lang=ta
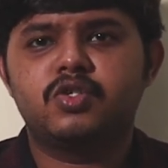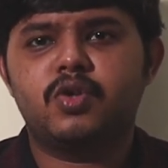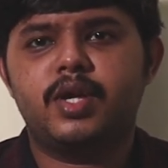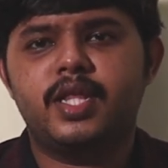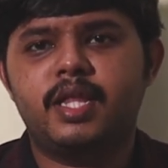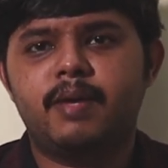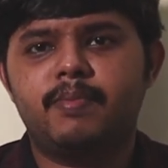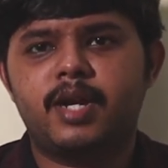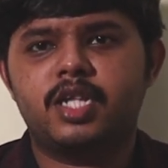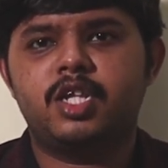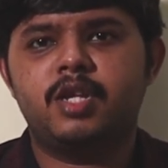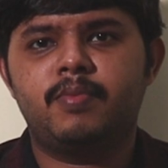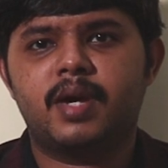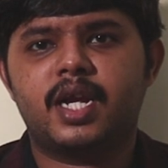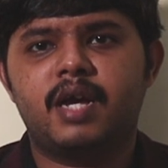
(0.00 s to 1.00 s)
ஸோ இந்த
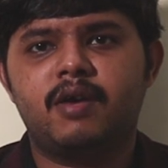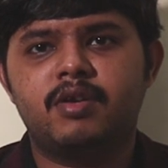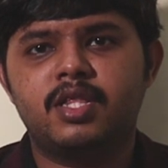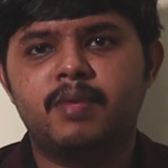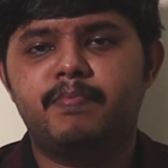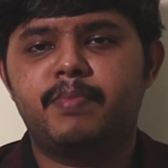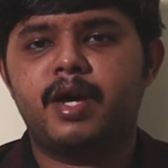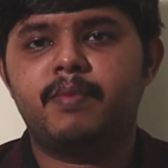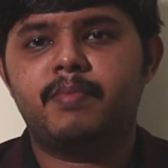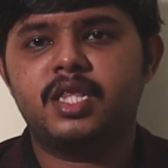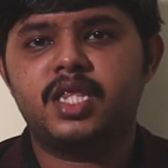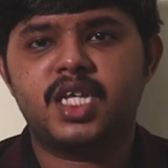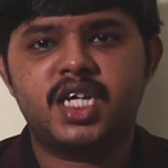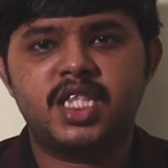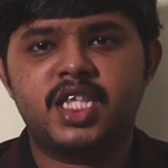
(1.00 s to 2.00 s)
பிளான்ஸ்னு பார்த்தீங்கன்னா வந்து பெர்
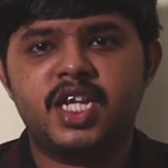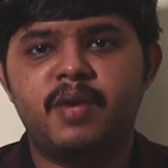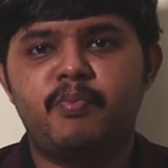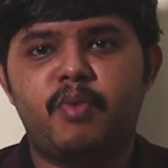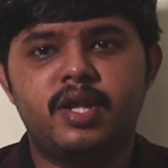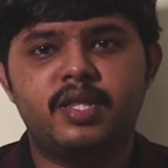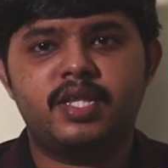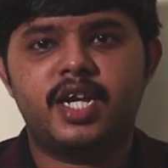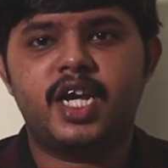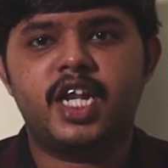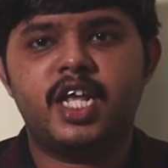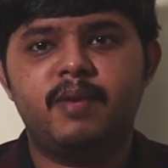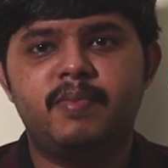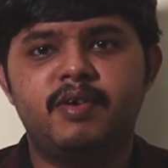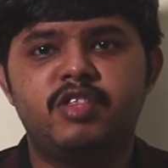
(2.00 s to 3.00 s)
மந்த்துக்கு த்ரீ பாயிண்ட் த்ரீ
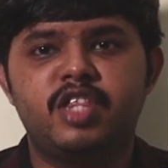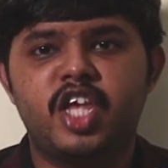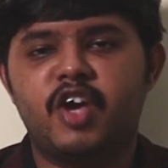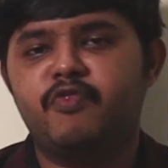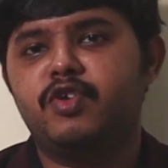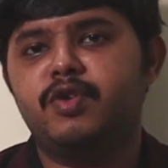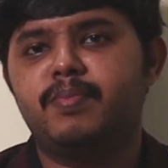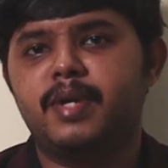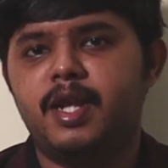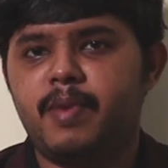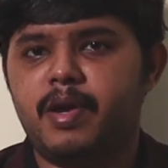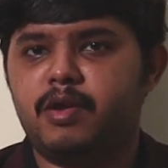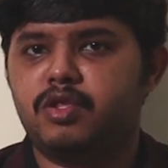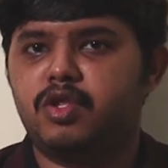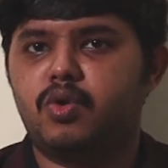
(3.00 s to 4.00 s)
டிபி வந்து எஃபிபி
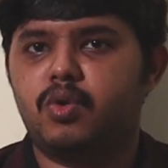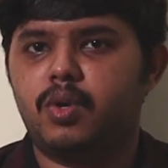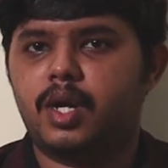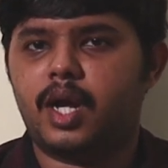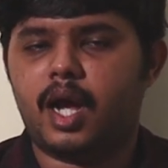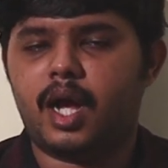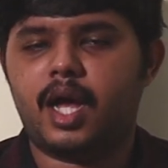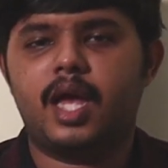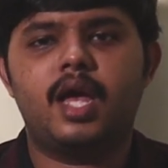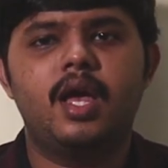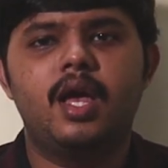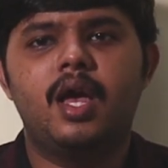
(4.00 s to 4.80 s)
லிமிட் e வந்து கொடுக்குறாங்க